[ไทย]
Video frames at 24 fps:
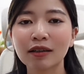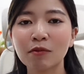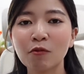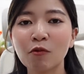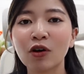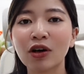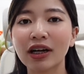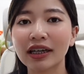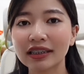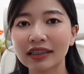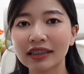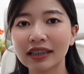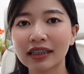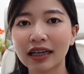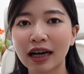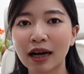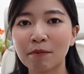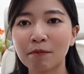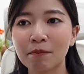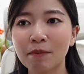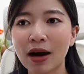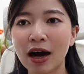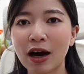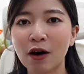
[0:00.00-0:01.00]
สมุดหนังสือ
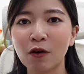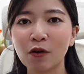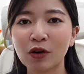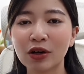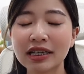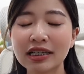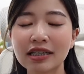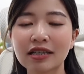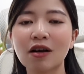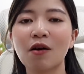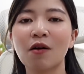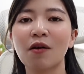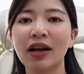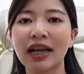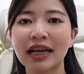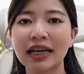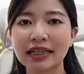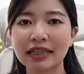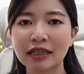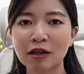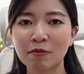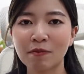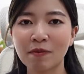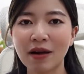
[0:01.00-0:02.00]
กระเป๋าดินสออะไรอ
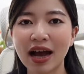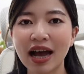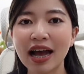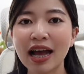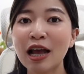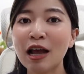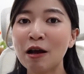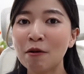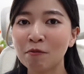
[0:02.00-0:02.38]
ย่างนี้ใช่ปะ